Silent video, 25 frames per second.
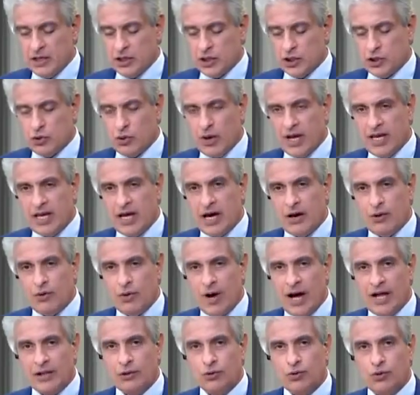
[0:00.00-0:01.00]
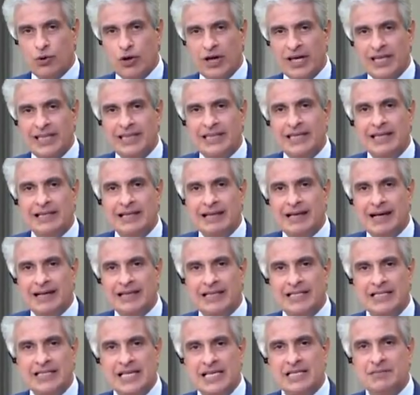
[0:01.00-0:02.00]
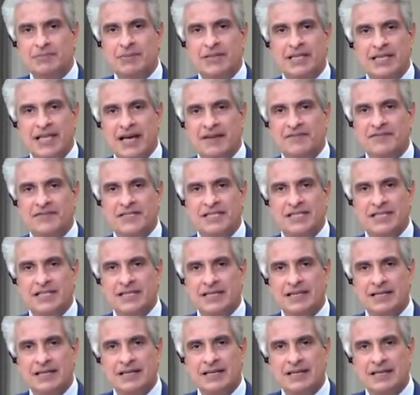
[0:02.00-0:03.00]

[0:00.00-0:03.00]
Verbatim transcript: شويه هو عنده حده الاعتزاز بالنفس